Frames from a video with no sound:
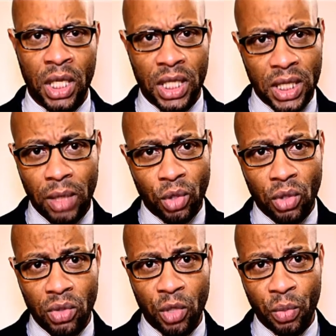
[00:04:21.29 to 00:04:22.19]
Esqueçamos
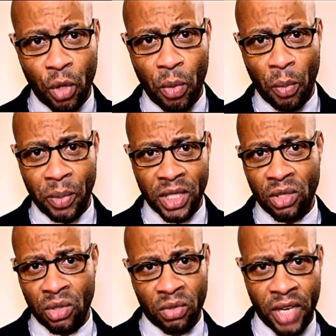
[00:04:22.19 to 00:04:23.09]
tudo isso porque o próprio
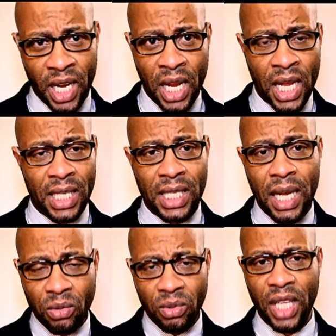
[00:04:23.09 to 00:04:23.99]
Patrício Vada
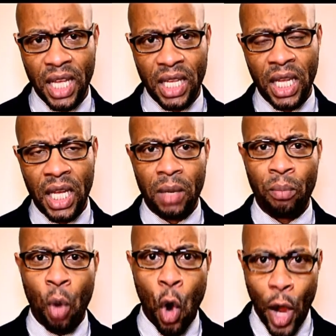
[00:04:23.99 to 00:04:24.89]
não tem
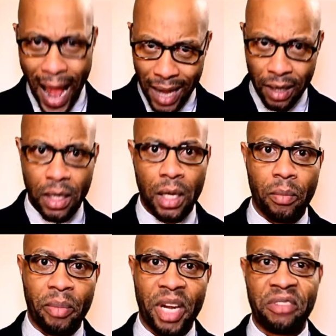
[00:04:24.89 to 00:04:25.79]
moral
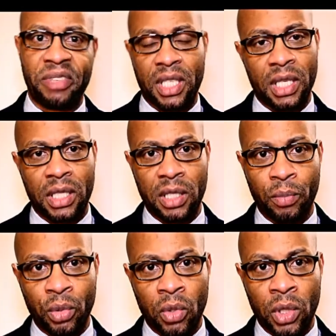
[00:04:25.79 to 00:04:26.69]
para fazer esse
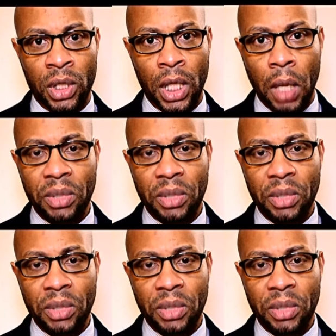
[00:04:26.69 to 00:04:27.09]
tipo de coisa.